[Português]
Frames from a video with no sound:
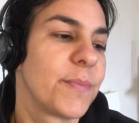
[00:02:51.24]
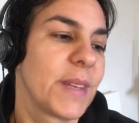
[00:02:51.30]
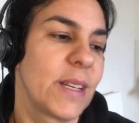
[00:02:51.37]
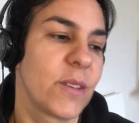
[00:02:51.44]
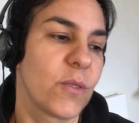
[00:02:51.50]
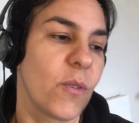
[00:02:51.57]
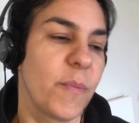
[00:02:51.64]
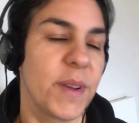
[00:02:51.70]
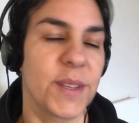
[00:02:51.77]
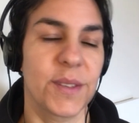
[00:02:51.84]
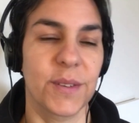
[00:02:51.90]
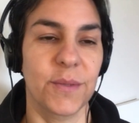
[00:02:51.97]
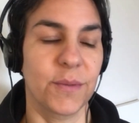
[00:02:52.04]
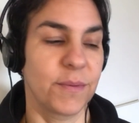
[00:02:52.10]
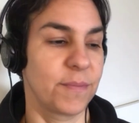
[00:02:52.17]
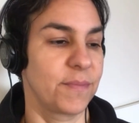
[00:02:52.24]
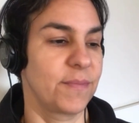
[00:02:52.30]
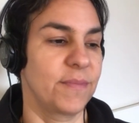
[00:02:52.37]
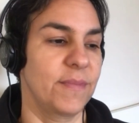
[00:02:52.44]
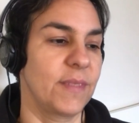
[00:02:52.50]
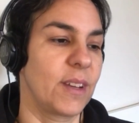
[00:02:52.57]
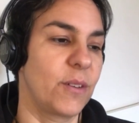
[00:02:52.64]
eles começam
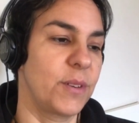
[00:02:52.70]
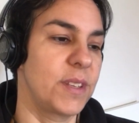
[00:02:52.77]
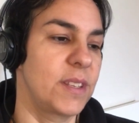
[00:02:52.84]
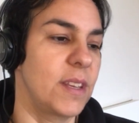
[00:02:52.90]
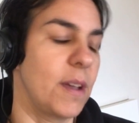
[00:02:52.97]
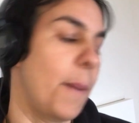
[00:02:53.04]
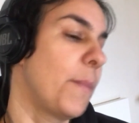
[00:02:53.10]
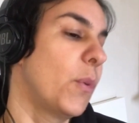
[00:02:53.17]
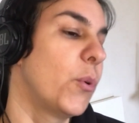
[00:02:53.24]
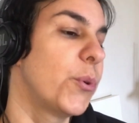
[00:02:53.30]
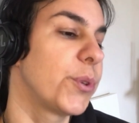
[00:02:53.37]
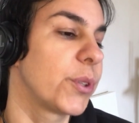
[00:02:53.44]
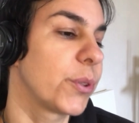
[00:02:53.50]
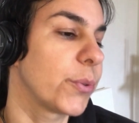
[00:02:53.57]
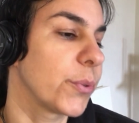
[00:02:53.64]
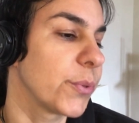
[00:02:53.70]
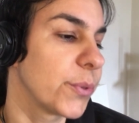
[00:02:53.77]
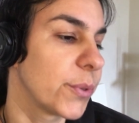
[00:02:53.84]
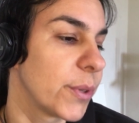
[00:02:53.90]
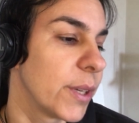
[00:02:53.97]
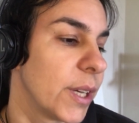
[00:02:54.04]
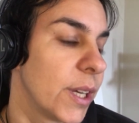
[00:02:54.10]
com esse amor todo.
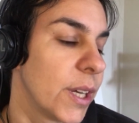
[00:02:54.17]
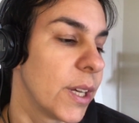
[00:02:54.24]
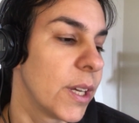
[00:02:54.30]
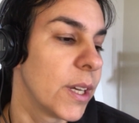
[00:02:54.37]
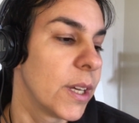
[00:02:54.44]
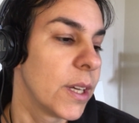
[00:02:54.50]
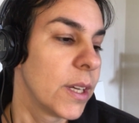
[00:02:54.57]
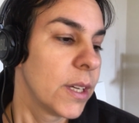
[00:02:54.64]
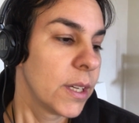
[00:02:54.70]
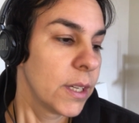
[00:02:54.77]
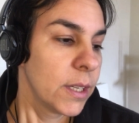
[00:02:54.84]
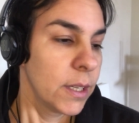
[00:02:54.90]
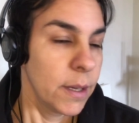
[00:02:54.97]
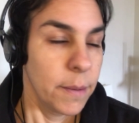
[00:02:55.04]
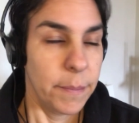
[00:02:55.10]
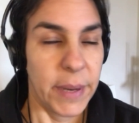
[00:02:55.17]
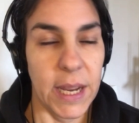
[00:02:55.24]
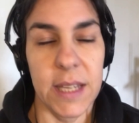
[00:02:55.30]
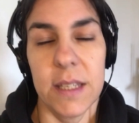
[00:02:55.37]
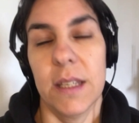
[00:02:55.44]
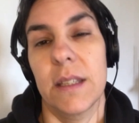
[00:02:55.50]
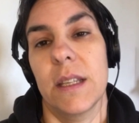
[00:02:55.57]

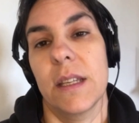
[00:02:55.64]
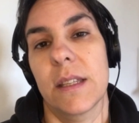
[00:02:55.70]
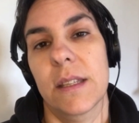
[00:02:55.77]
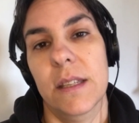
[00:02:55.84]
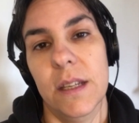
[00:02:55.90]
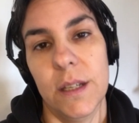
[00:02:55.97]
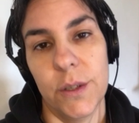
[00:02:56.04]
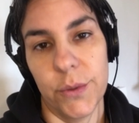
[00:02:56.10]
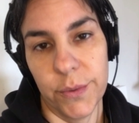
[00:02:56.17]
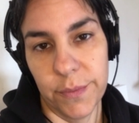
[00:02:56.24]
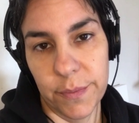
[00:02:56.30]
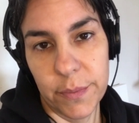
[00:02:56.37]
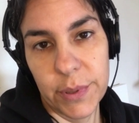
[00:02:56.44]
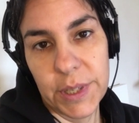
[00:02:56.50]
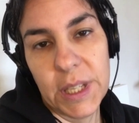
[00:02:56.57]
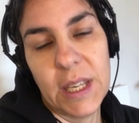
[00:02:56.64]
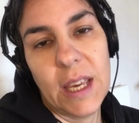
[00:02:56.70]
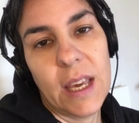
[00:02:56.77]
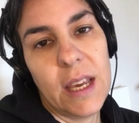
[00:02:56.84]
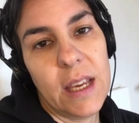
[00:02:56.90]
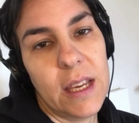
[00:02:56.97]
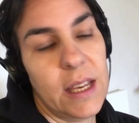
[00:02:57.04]
Preste atenção,
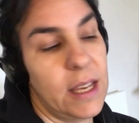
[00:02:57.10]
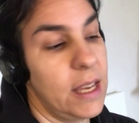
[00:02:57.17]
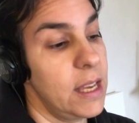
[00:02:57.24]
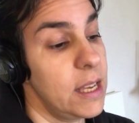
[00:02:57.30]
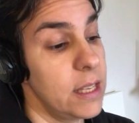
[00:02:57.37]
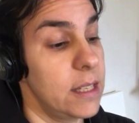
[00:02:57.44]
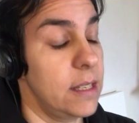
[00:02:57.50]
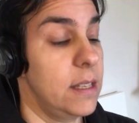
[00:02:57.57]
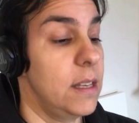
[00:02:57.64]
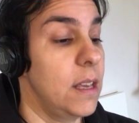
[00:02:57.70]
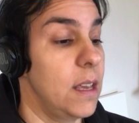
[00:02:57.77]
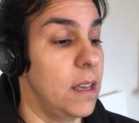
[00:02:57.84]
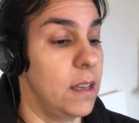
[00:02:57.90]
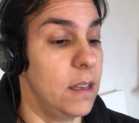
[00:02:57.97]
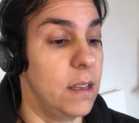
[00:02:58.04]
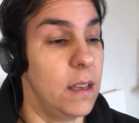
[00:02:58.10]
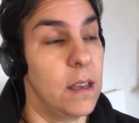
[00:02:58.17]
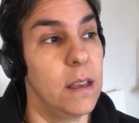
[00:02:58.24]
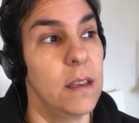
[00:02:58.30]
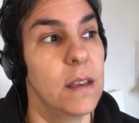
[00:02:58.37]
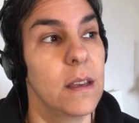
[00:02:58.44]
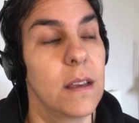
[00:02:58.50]
porque esse
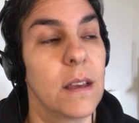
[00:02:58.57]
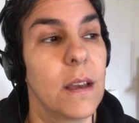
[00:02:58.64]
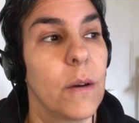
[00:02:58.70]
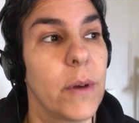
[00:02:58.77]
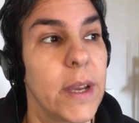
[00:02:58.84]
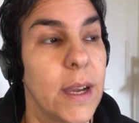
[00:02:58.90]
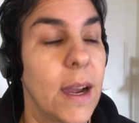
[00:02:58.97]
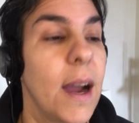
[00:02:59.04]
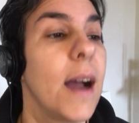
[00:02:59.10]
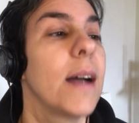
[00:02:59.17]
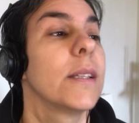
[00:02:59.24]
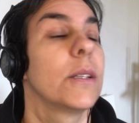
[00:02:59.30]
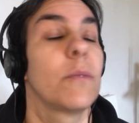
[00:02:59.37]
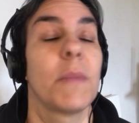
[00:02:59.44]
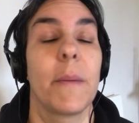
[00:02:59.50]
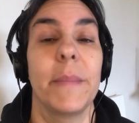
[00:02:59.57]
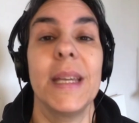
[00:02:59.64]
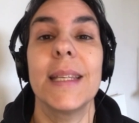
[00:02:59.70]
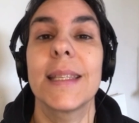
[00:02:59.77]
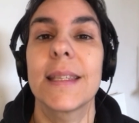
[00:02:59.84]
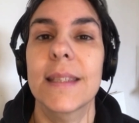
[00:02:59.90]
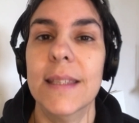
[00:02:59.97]
é um recado, é uma
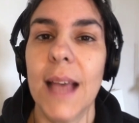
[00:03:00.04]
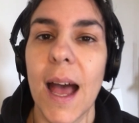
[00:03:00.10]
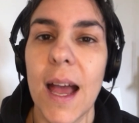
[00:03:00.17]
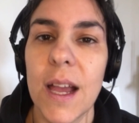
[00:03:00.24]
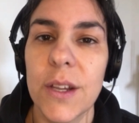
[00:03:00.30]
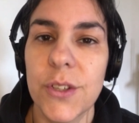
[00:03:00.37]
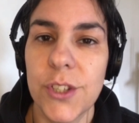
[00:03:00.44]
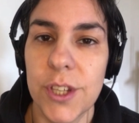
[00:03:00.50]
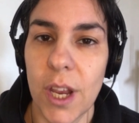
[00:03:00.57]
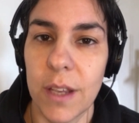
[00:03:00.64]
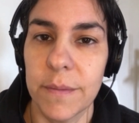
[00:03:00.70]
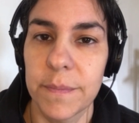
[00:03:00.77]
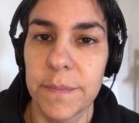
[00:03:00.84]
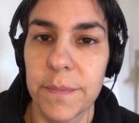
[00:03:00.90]
mensagem,